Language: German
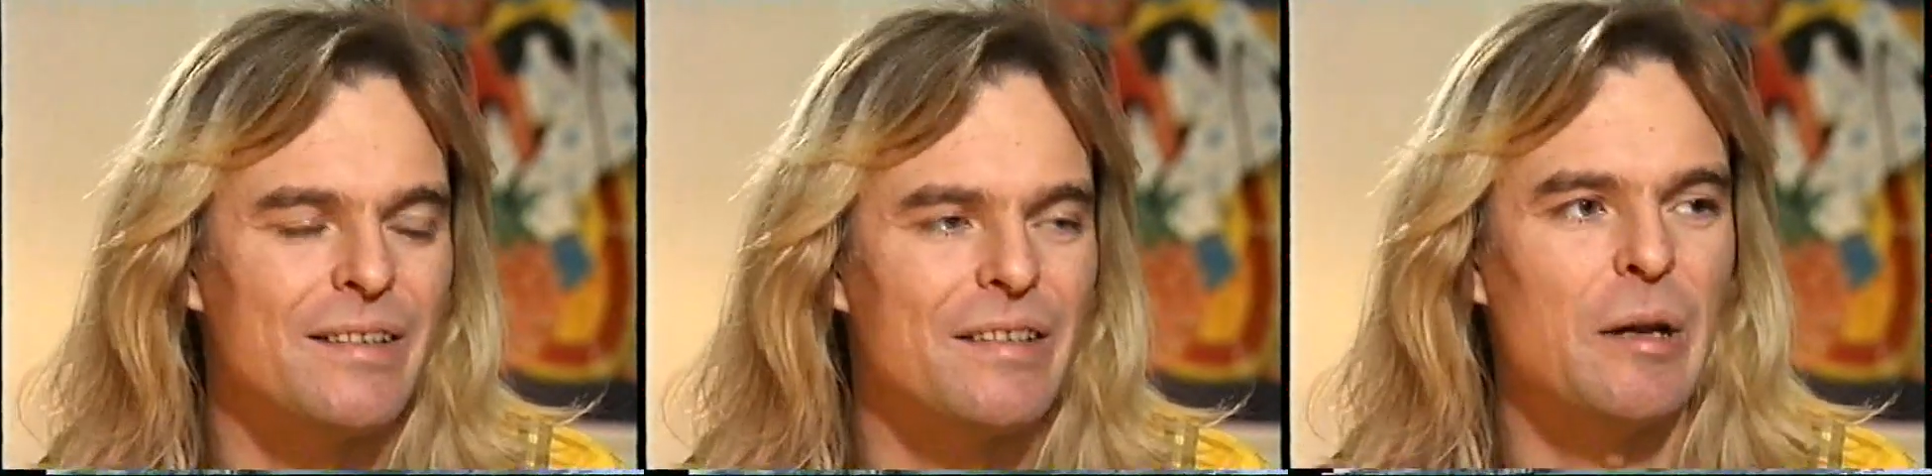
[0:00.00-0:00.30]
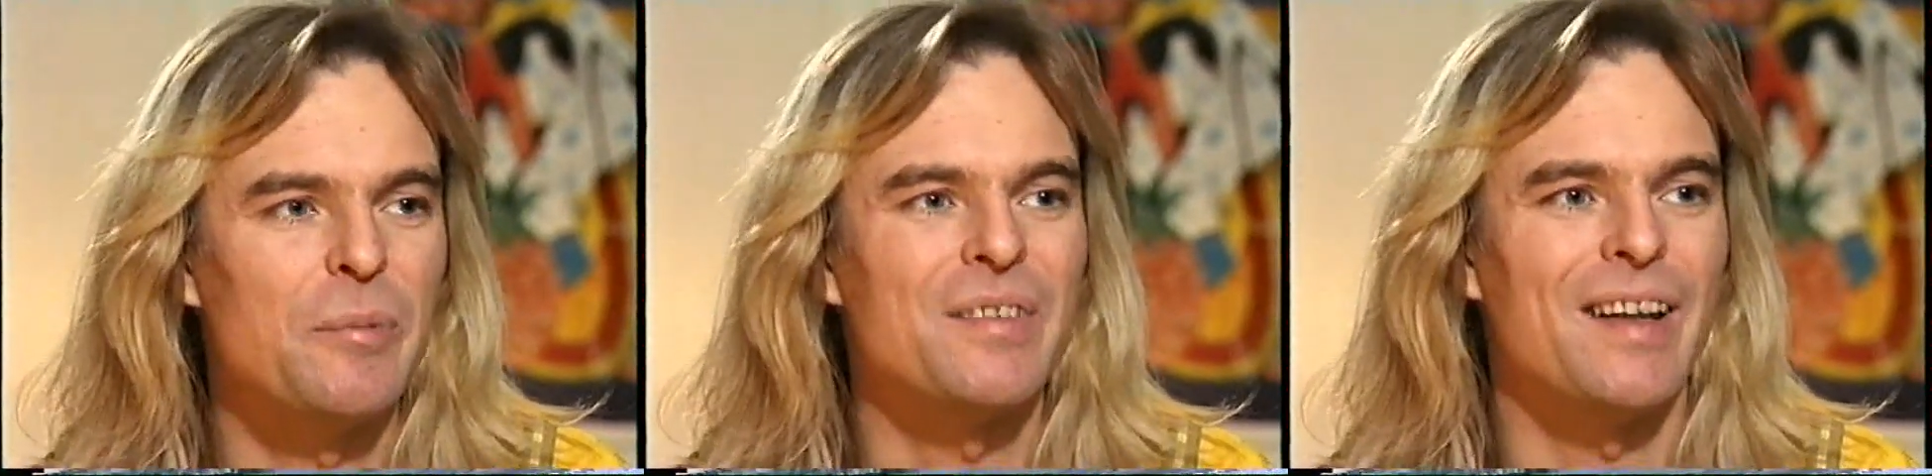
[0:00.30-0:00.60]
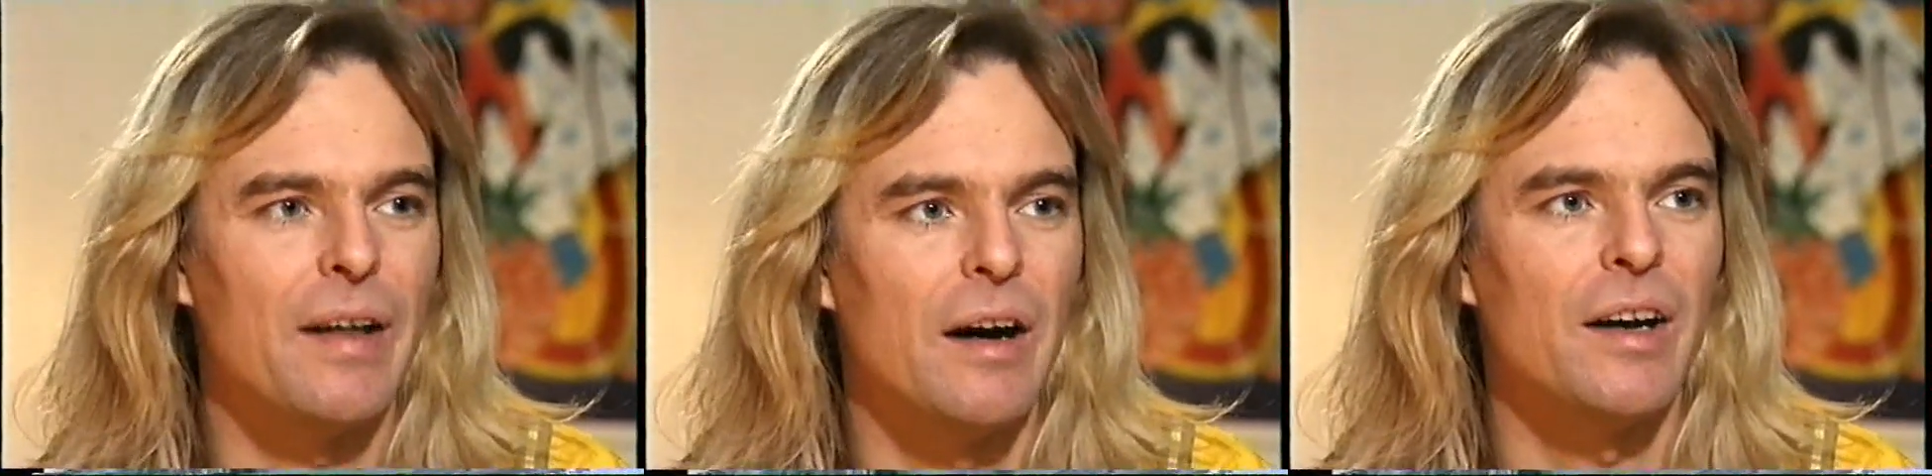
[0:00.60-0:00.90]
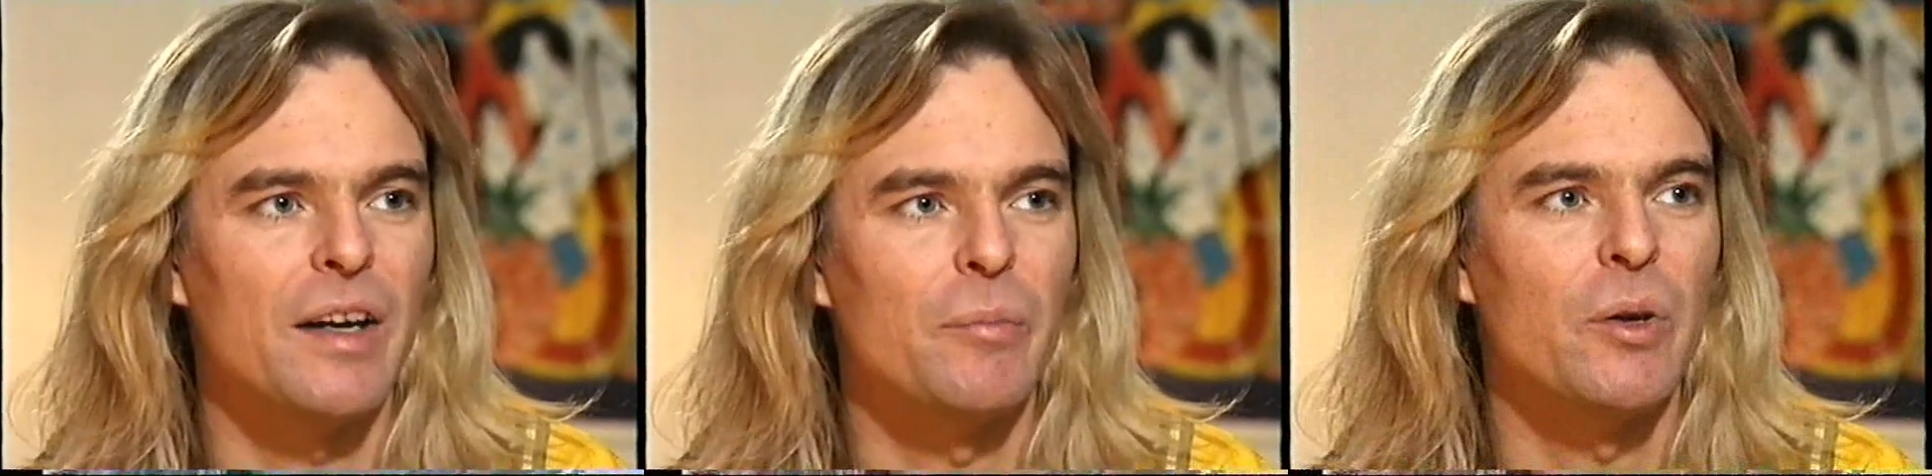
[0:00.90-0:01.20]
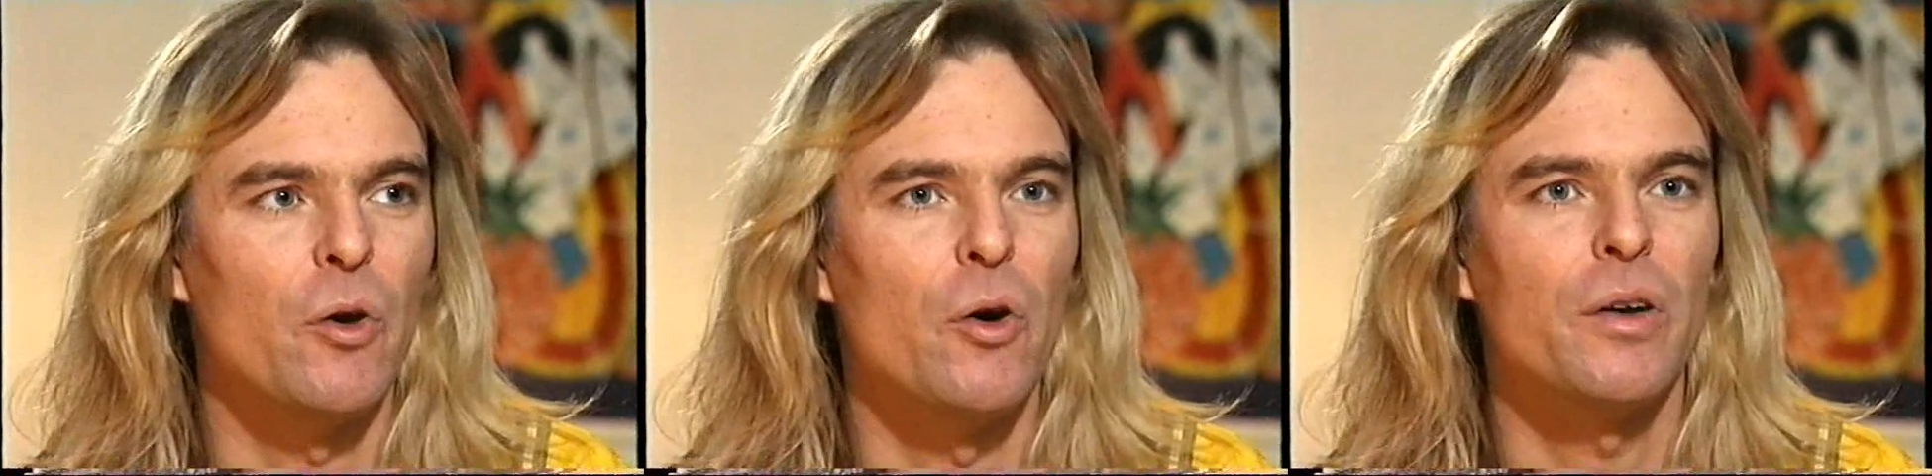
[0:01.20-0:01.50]
selbst danach
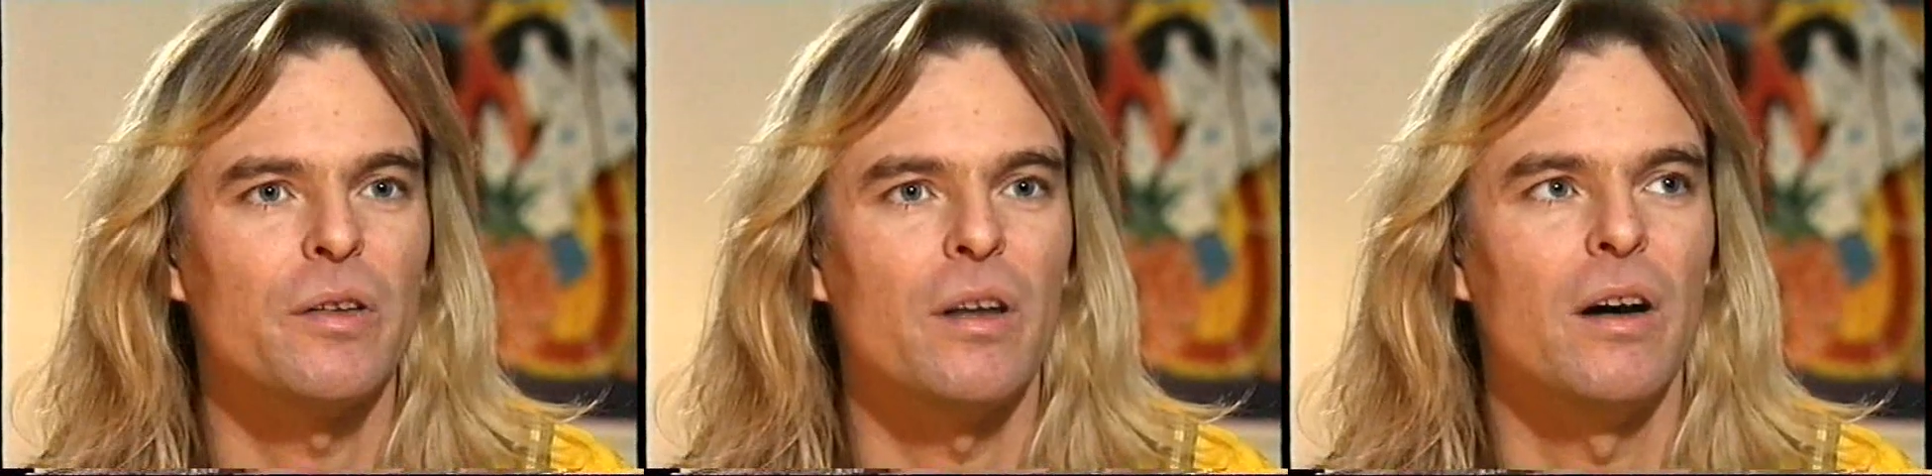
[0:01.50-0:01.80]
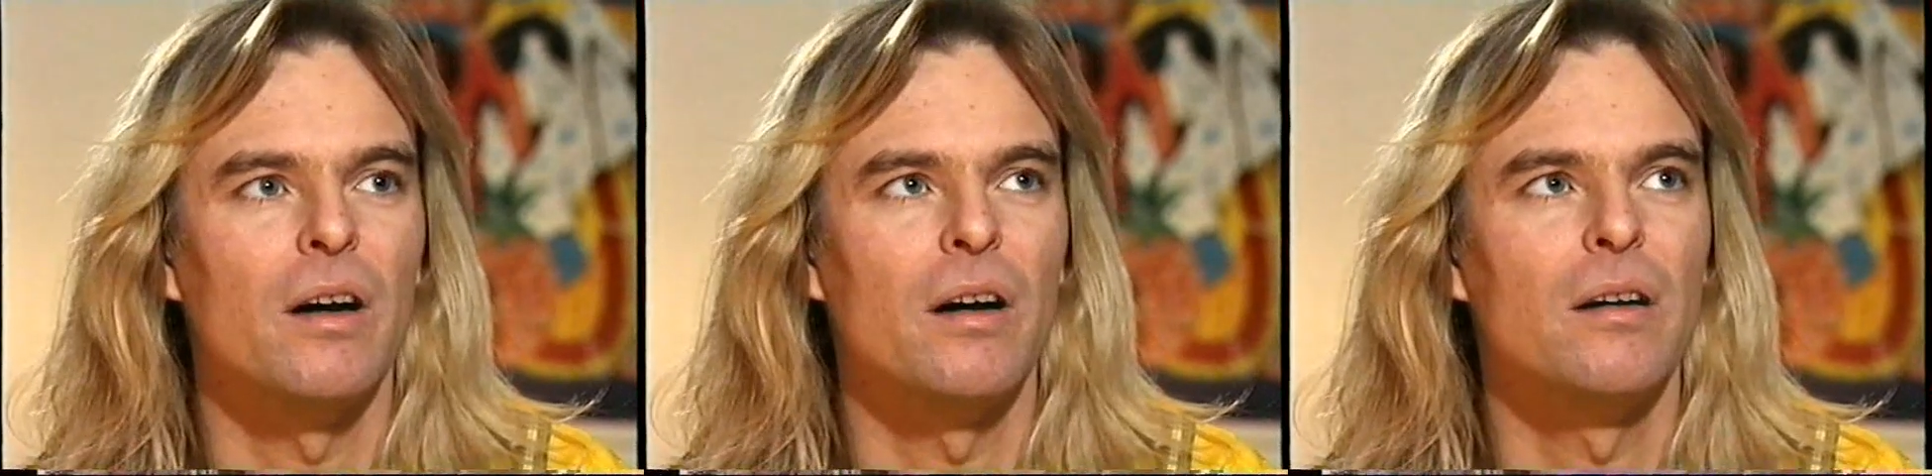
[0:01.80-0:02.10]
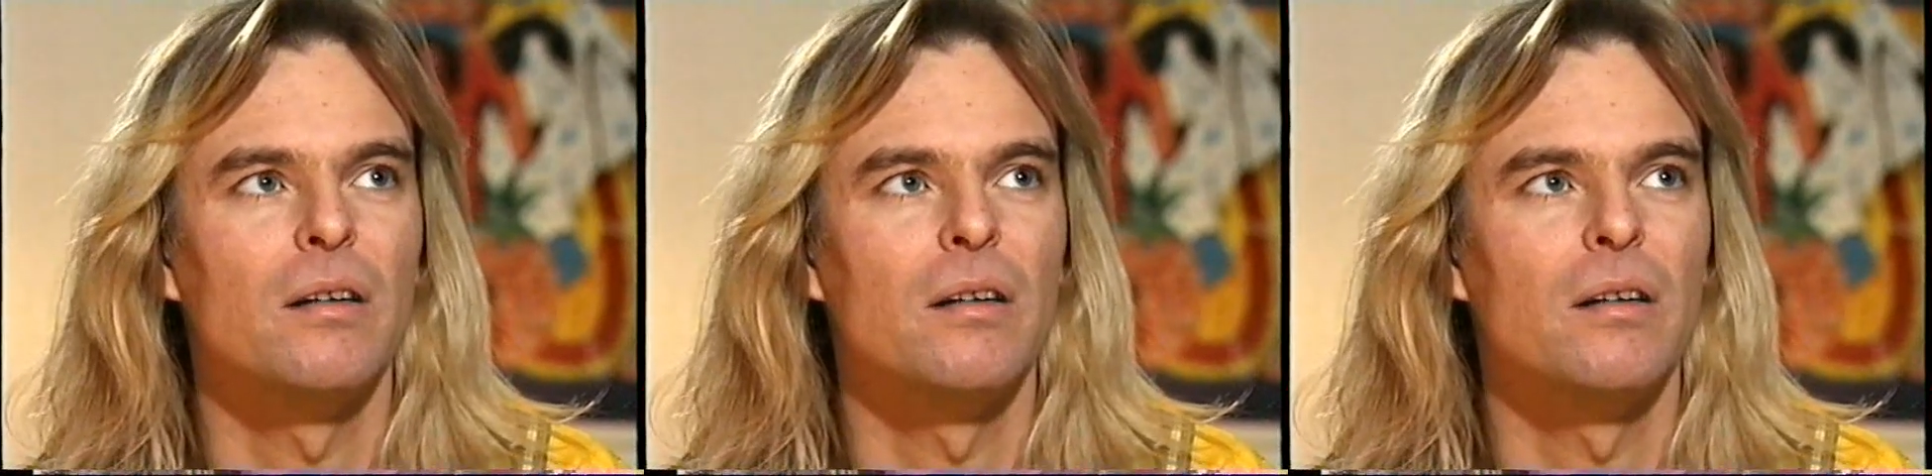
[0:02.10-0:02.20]
immer noch äh,